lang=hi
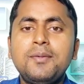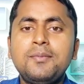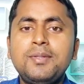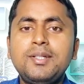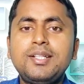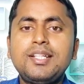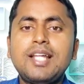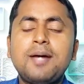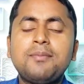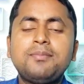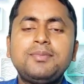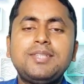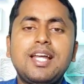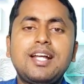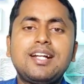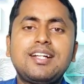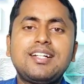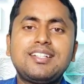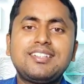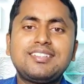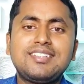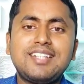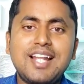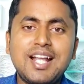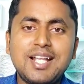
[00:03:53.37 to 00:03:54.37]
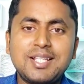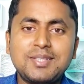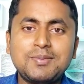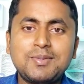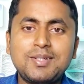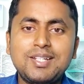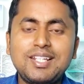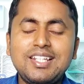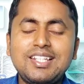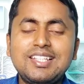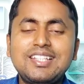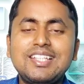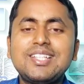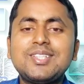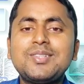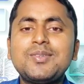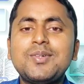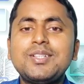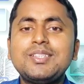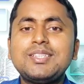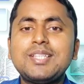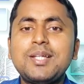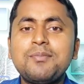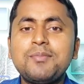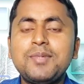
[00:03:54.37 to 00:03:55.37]
फिर आप जाकर ट्रांसफर ले लेंगे
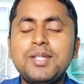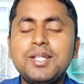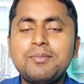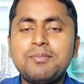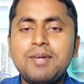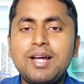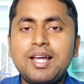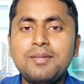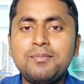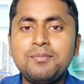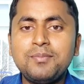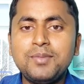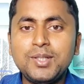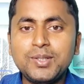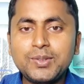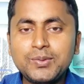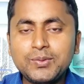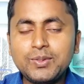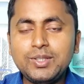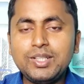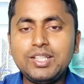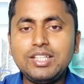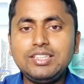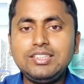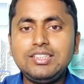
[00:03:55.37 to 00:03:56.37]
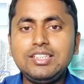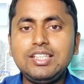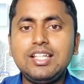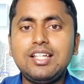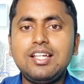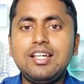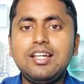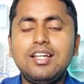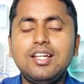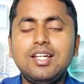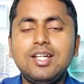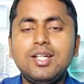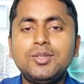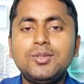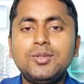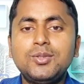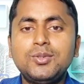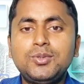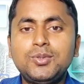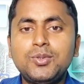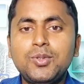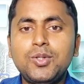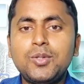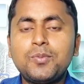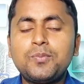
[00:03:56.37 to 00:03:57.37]
तो ऐसा मेरे भाई बिल्कुल नहीं है तो
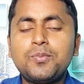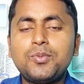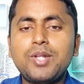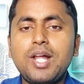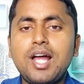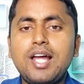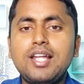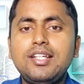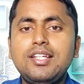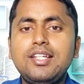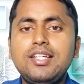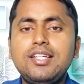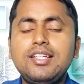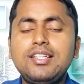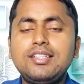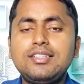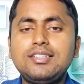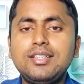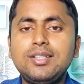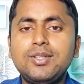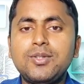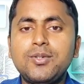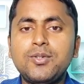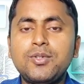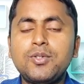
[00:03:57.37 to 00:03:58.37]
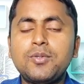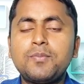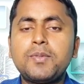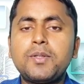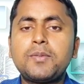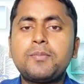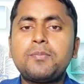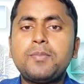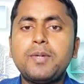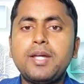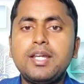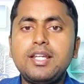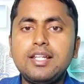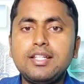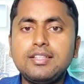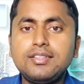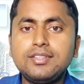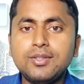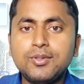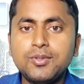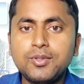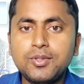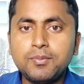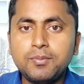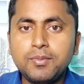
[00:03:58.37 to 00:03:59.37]
जो लोग पुराने हैं जिन लोगों के ऊपर पहले
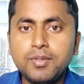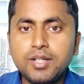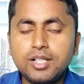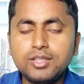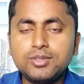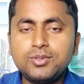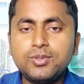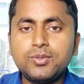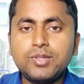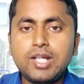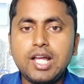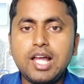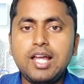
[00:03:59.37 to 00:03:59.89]
से हरूप लग चुका